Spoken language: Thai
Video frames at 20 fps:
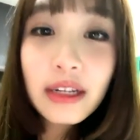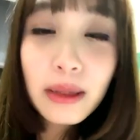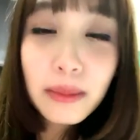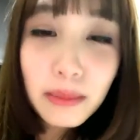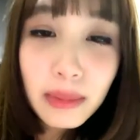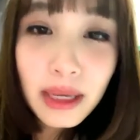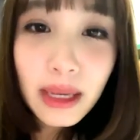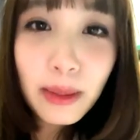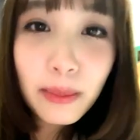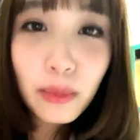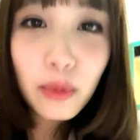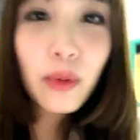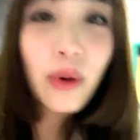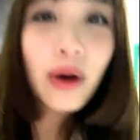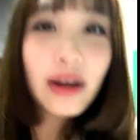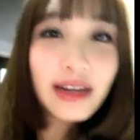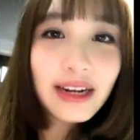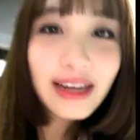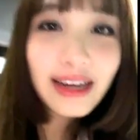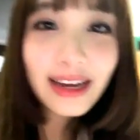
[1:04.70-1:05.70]
B บว
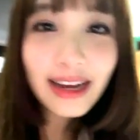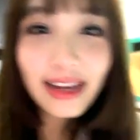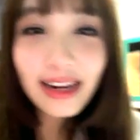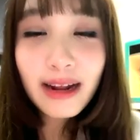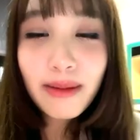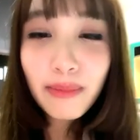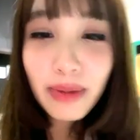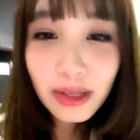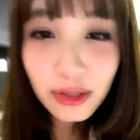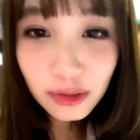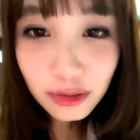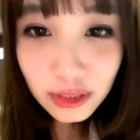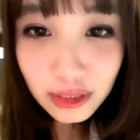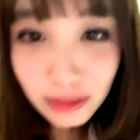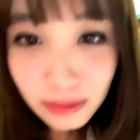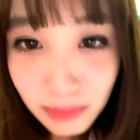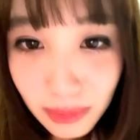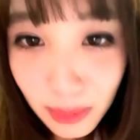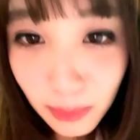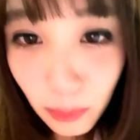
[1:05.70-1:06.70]
กนะคะทำไมต้อง
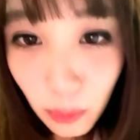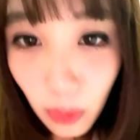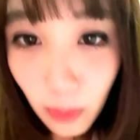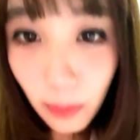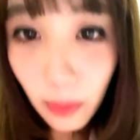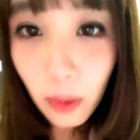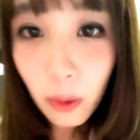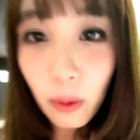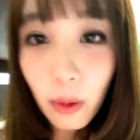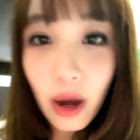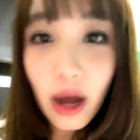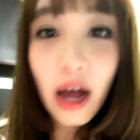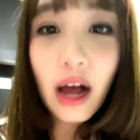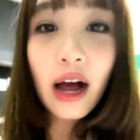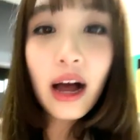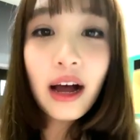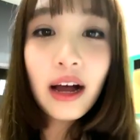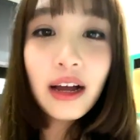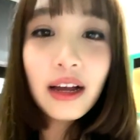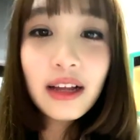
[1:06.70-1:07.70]
ชื่อ B บวกเพราะว่า
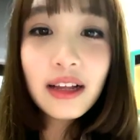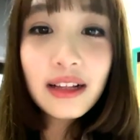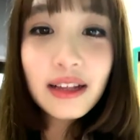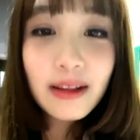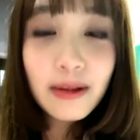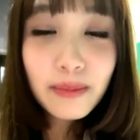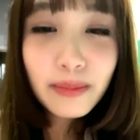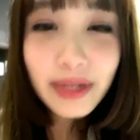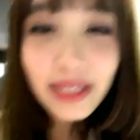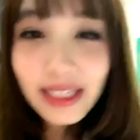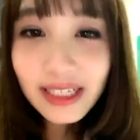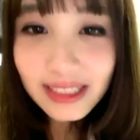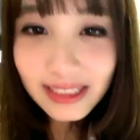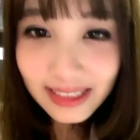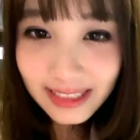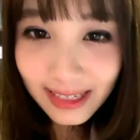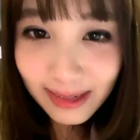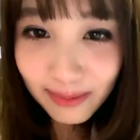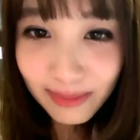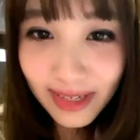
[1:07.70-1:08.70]
มันก็คื
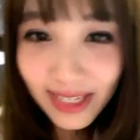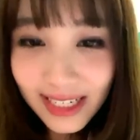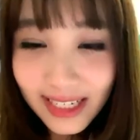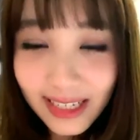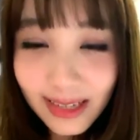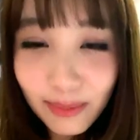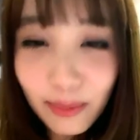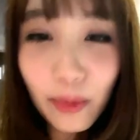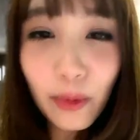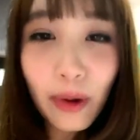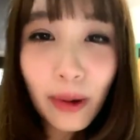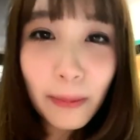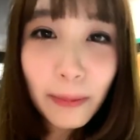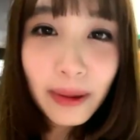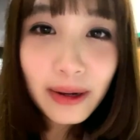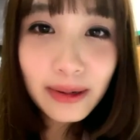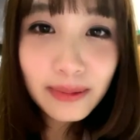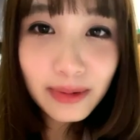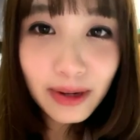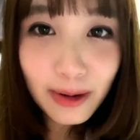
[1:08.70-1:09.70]
อเซต B ที่บวก
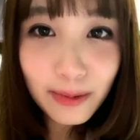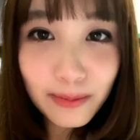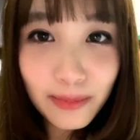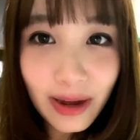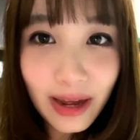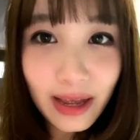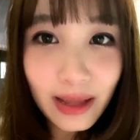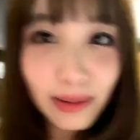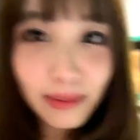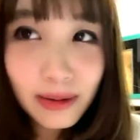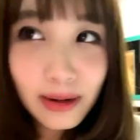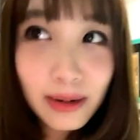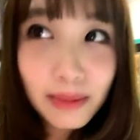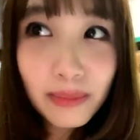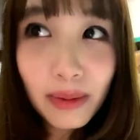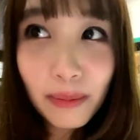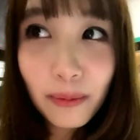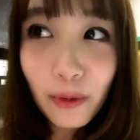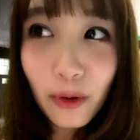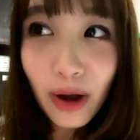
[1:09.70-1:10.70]
เพิ่มเข้าไปเพิ่ม
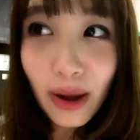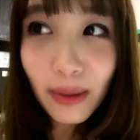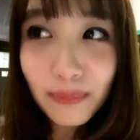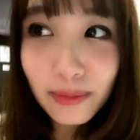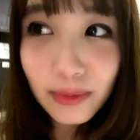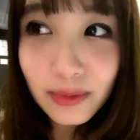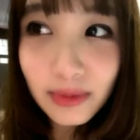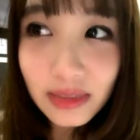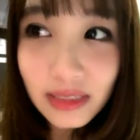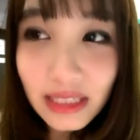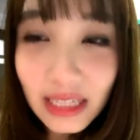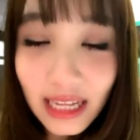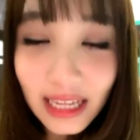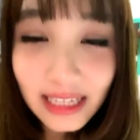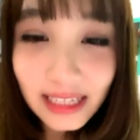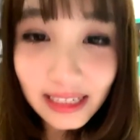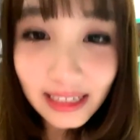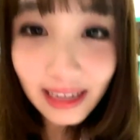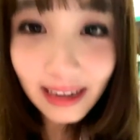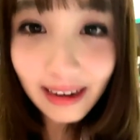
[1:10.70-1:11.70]
แบบความ
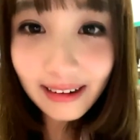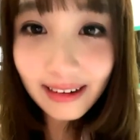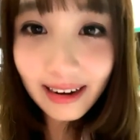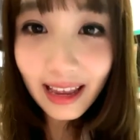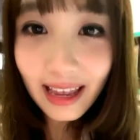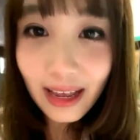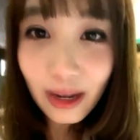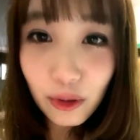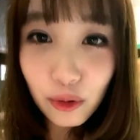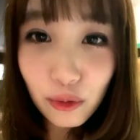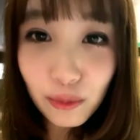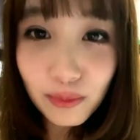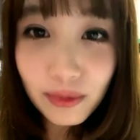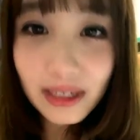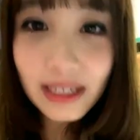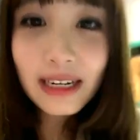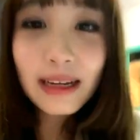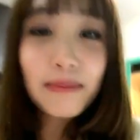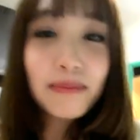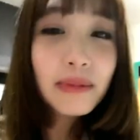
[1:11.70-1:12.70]
เกรกรุบ
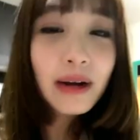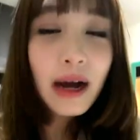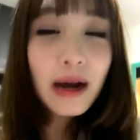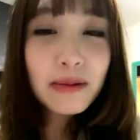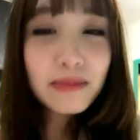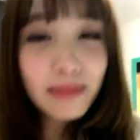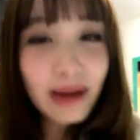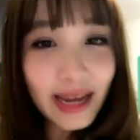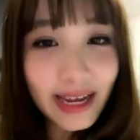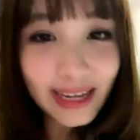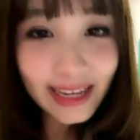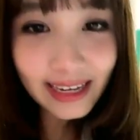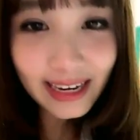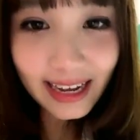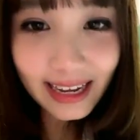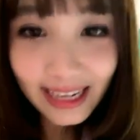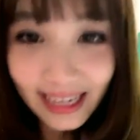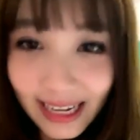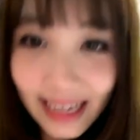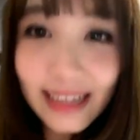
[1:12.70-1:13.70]
กริบเข้าไป
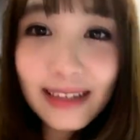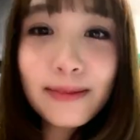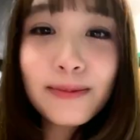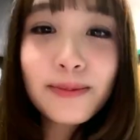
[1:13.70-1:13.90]
นะคะ